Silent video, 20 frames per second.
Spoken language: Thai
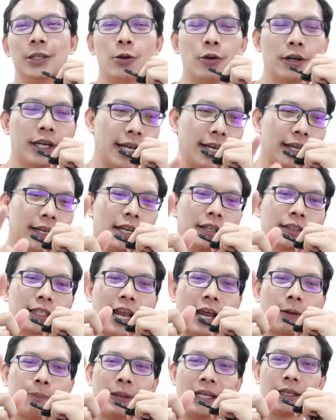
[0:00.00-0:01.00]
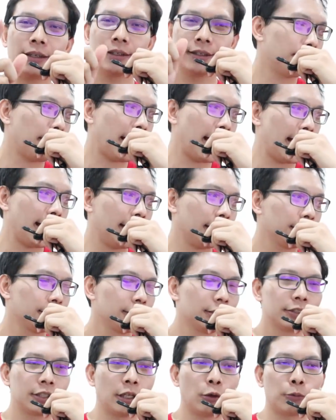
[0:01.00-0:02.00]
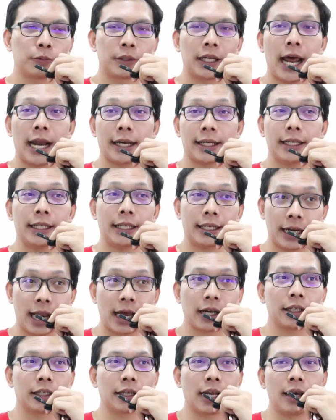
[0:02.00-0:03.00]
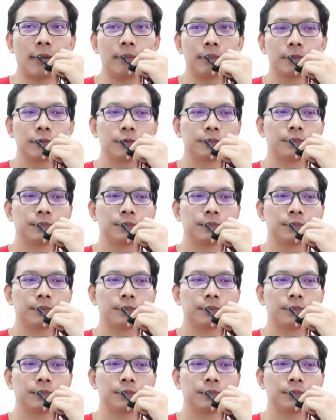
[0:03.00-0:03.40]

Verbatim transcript: โอเคเดี๋ยวตลาดปิดมาสรุปตลาดกันอีกครั้งหนึ่งนะครับ